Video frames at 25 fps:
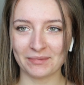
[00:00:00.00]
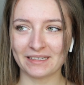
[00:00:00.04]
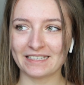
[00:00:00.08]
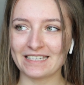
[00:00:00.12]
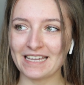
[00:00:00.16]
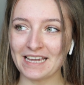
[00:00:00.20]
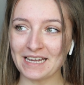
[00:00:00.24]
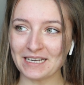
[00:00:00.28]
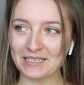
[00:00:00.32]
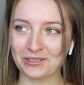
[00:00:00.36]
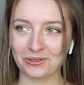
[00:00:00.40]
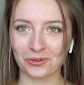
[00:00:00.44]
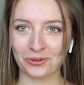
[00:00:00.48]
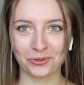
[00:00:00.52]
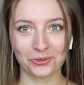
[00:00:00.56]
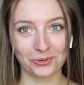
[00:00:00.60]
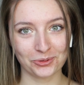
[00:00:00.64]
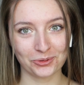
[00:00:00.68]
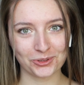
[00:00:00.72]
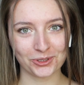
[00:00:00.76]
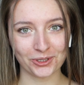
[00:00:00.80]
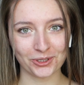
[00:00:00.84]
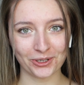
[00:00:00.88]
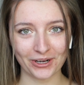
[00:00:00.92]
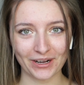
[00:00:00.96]
nie jest to
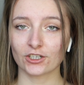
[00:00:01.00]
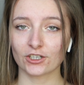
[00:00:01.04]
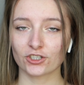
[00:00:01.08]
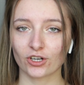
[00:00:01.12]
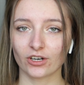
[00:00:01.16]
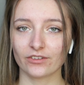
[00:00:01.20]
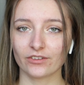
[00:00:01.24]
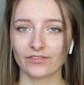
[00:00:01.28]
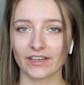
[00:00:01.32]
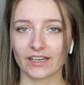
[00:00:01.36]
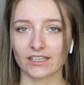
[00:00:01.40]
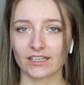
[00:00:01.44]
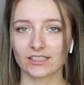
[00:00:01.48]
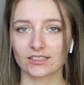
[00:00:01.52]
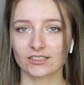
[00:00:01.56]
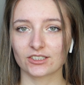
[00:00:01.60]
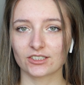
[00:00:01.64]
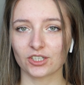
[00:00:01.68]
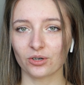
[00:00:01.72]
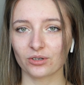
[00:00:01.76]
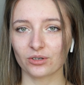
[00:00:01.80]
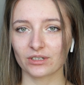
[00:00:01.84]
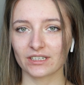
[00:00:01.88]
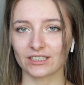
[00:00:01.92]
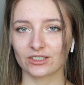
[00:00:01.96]
dużo, aczkolwiek
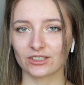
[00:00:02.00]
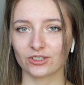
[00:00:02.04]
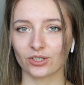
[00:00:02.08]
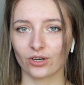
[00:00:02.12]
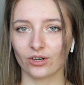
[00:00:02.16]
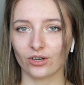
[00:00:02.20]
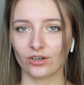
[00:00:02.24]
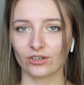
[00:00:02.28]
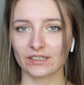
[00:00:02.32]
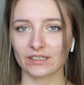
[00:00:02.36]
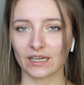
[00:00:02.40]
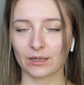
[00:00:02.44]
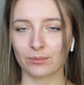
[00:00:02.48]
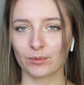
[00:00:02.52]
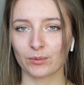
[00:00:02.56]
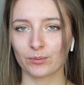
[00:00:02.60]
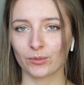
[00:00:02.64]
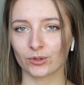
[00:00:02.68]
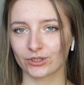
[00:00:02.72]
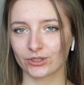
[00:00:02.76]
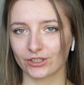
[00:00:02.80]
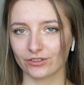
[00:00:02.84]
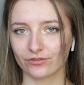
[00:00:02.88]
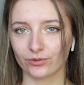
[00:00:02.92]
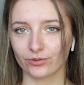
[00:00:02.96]
ciągle to jakby
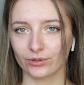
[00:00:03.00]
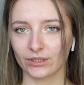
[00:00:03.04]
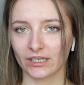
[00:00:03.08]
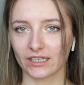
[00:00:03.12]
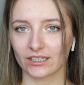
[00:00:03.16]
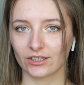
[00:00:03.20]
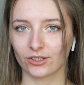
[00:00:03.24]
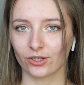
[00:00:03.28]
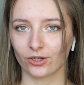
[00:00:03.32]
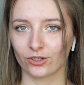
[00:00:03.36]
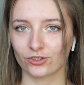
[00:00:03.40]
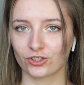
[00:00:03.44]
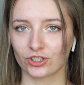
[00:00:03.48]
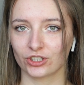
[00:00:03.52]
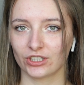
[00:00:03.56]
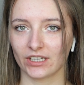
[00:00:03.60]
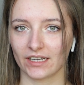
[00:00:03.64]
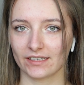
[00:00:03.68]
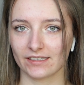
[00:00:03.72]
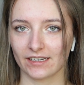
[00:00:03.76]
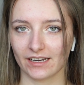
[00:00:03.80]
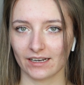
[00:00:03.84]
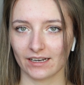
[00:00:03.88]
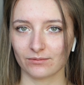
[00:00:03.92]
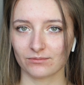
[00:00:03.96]
motywuje do
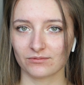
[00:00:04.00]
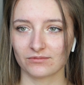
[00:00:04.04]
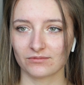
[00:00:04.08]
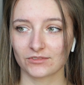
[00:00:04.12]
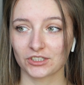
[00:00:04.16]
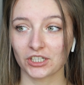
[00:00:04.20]
czytania